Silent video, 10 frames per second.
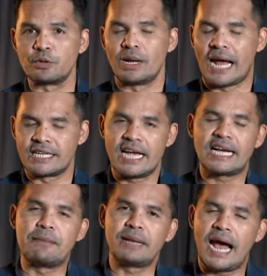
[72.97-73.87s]
สวนอาชญา
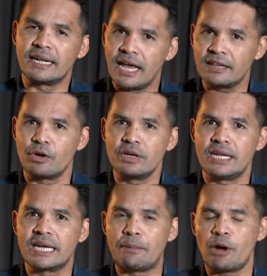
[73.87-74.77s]
กรรมทางเทคโนโลยี
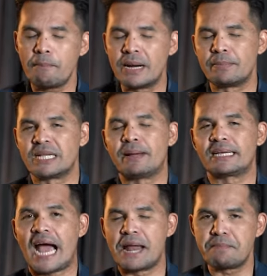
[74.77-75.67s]
นะครับก็เปิดปฏิบั
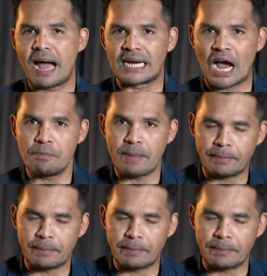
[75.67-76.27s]
ติการมาเก๊า